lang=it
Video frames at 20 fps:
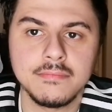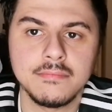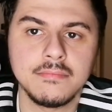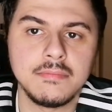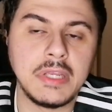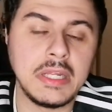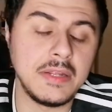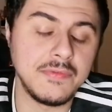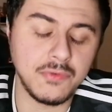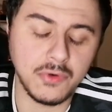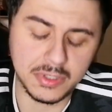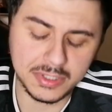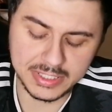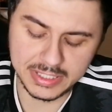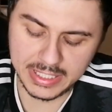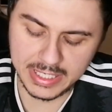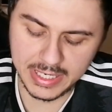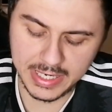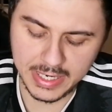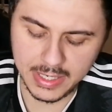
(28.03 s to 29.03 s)
Ieri
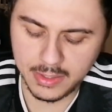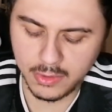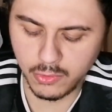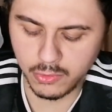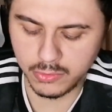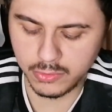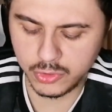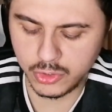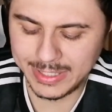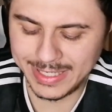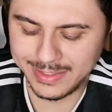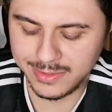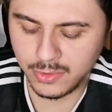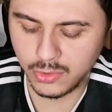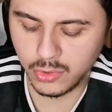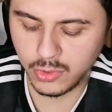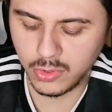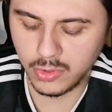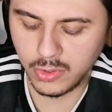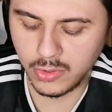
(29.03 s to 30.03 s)
forse il
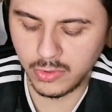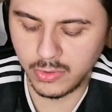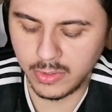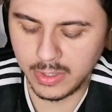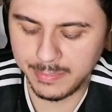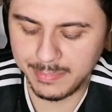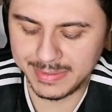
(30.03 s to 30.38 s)
concetto è